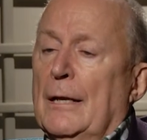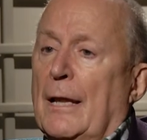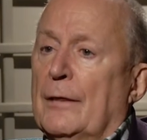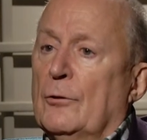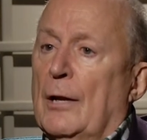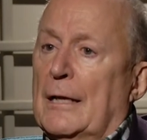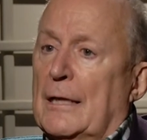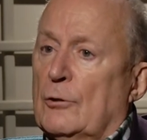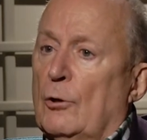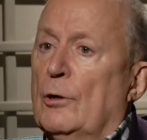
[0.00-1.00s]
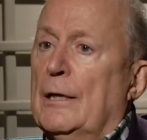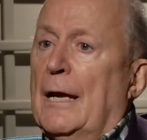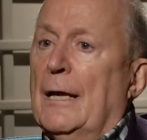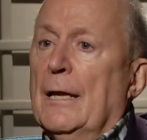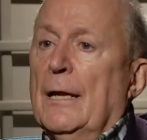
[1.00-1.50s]
nacional
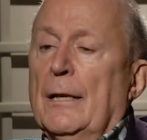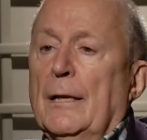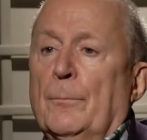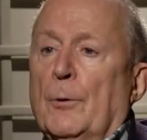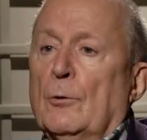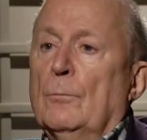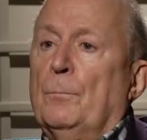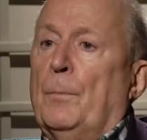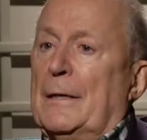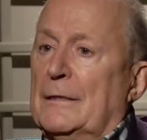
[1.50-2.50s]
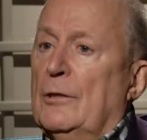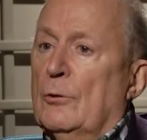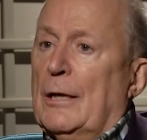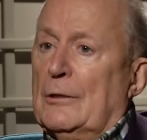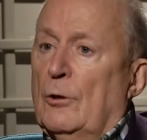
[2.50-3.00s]
católica ni por un
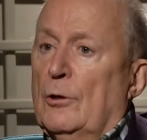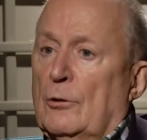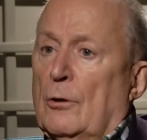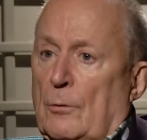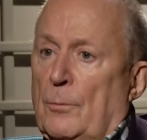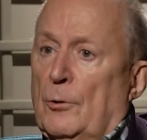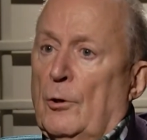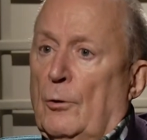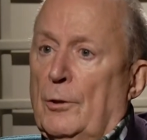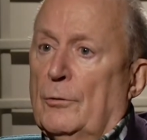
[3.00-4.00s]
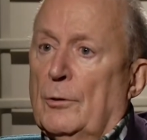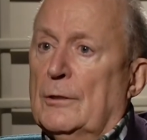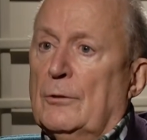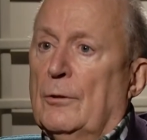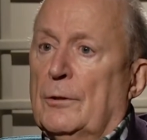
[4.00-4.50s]
partido católico, como no lo hizo
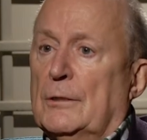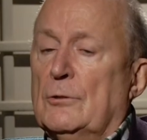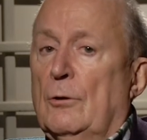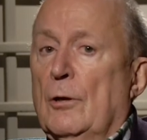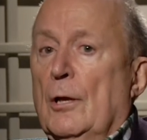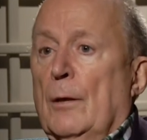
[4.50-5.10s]
entonces, ¿no?